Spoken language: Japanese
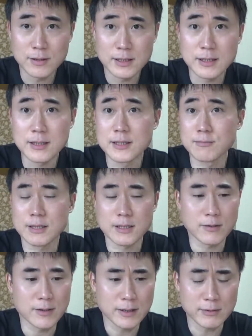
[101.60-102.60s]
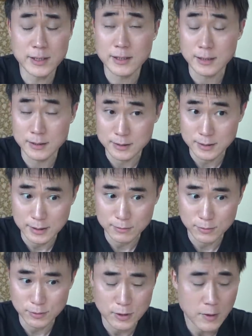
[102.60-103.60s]
言ってしまったわけなんですけれ
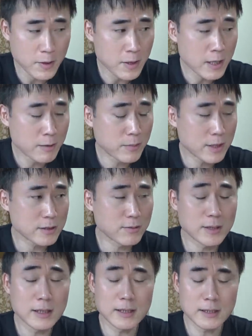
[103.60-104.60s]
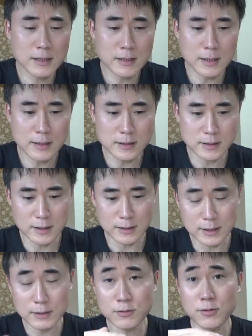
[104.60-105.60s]
ど、まあ、それに関して
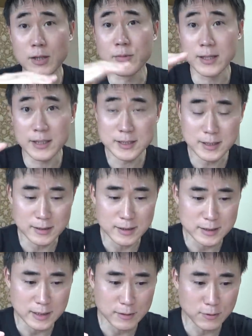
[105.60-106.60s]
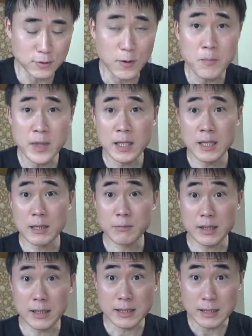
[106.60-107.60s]
理由とかも話したんですけど、
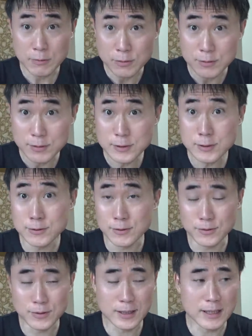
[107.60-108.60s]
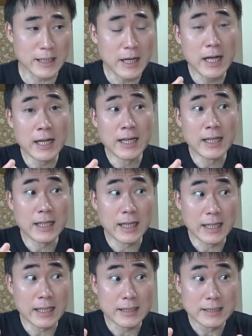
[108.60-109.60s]
まあ、この YouTube の動画
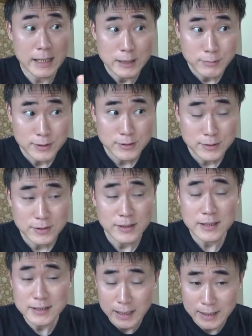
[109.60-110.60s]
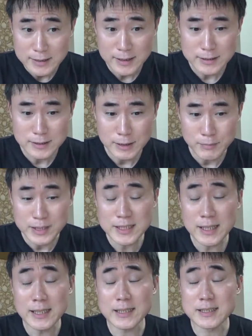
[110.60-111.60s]
なるべく簡潔に
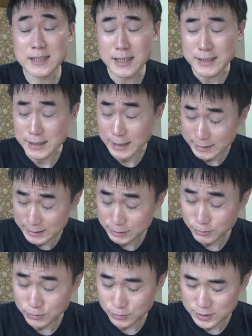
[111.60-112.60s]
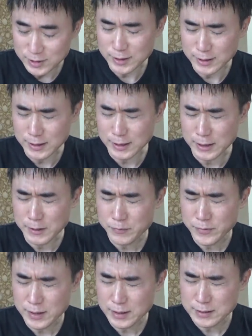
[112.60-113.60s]
短い時間で話そうとしてて
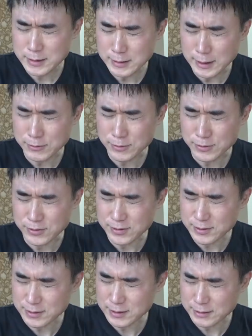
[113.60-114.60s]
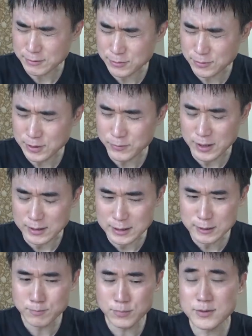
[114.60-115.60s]
で前回のの動画もね
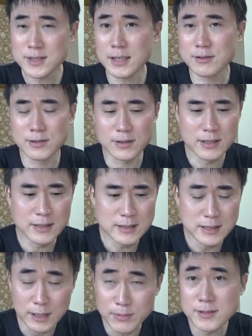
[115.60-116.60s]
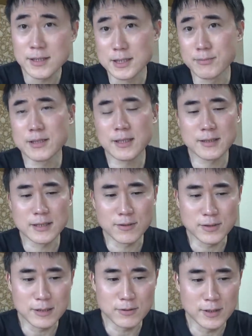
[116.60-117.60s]
20分近く喋ってしまったんです
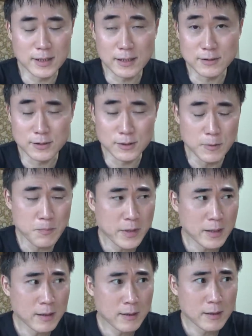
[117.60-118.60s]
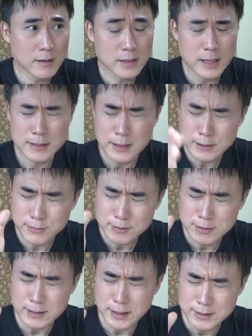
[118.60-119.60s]
よ結構長く。でなるべ
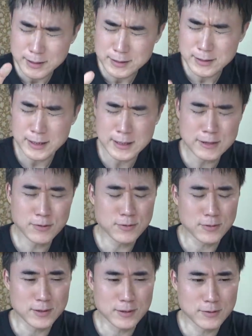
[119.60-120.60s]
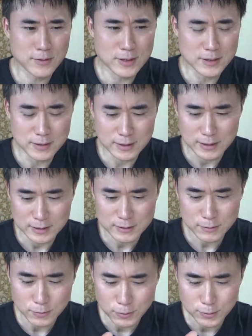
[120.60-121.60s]
くね簡潔に話そうとするとですね
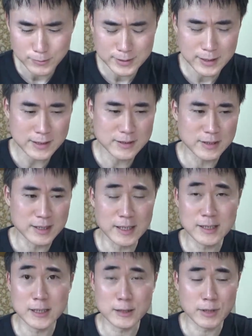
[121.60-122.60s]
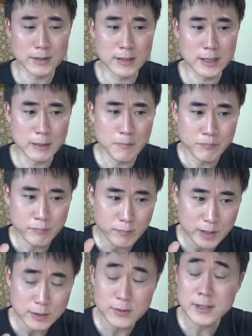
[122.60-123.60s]
ちょっと言葉足らずになってしまって、まあ、そ